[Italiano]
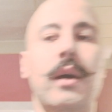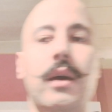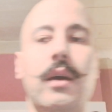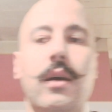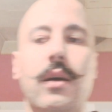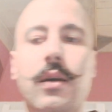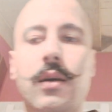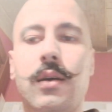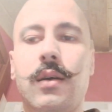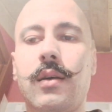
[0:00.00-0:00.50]

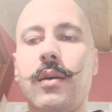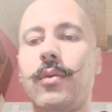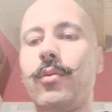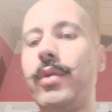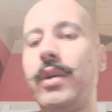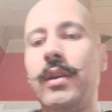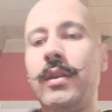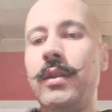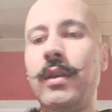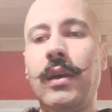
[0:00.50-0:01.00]
E
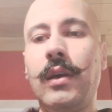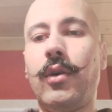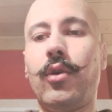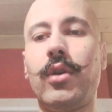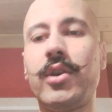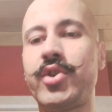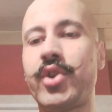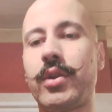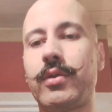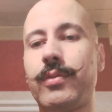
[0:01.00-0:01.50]
quindi ho
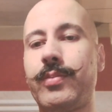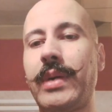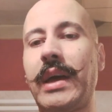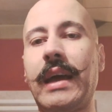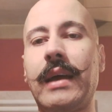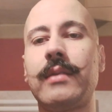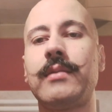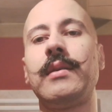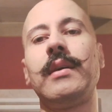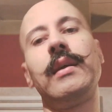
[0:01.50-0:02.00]
lasciato
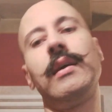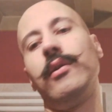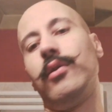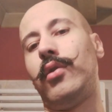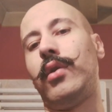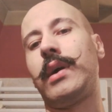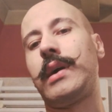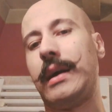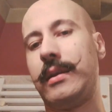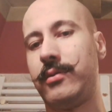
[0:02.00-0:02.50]
perdere,
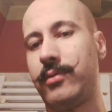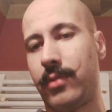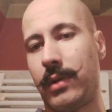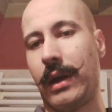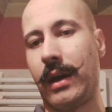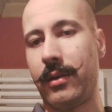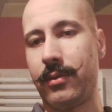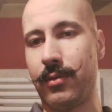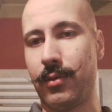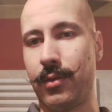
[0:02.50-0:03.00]
l'ho
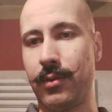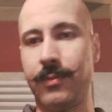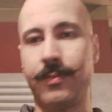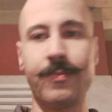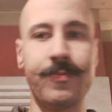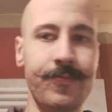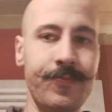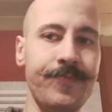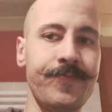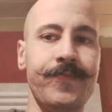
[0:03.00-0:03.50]
accantonato
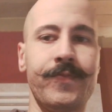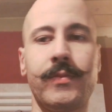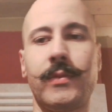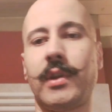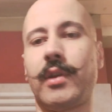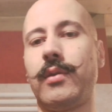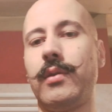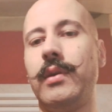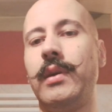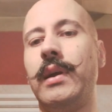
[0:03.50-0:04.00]

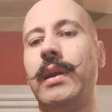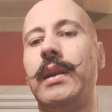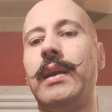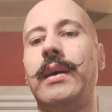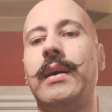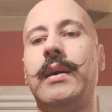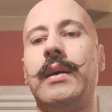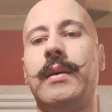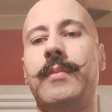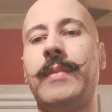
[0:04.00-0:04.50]
il
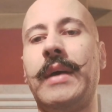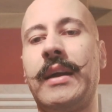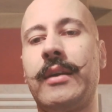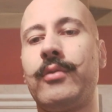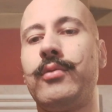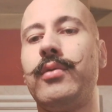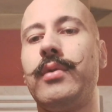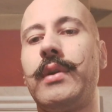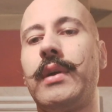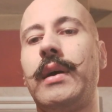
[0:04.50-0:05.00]
eh,
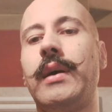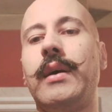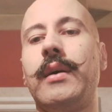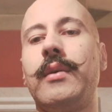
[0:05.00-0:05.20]
Mercur